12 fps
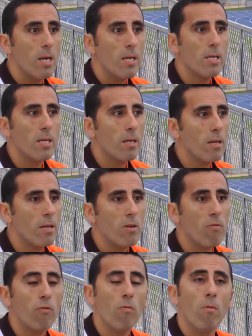y,
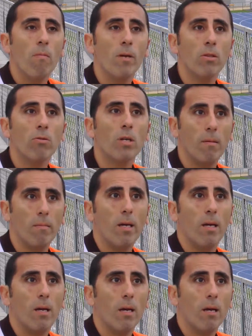fue un momento
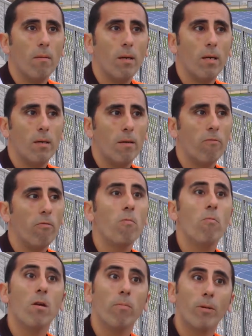que
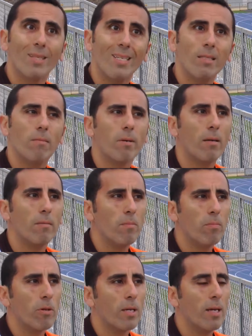fue muy importante para
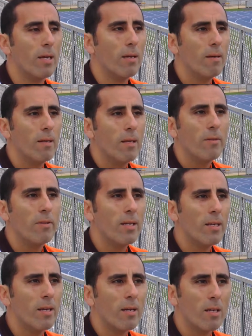mí porque
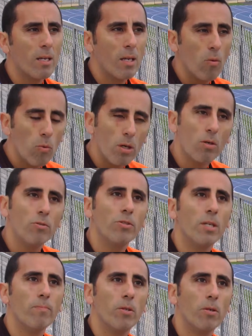dije, qué buen
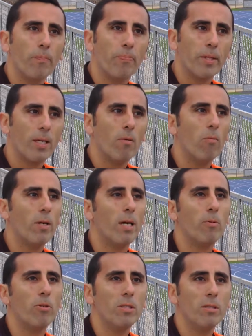concepto, qué
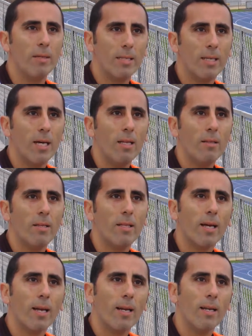buena posibilidad de
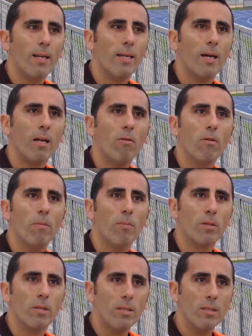darle a los
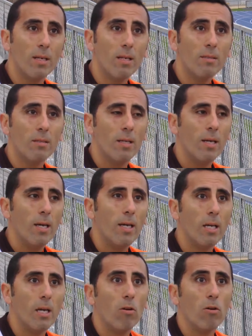deportistas
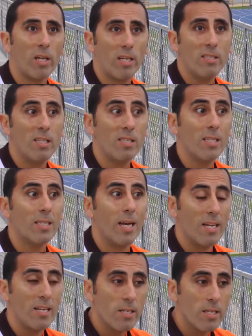eh, lo que
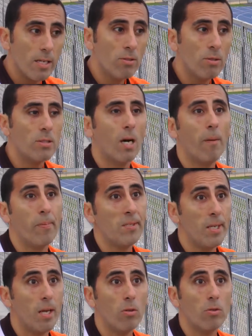necesita. Y eso estaba
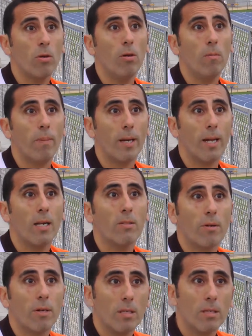pensado solo para el
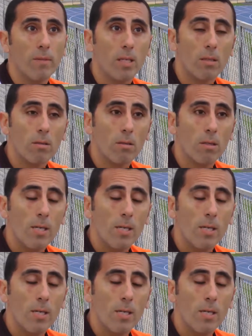alto rendimiento.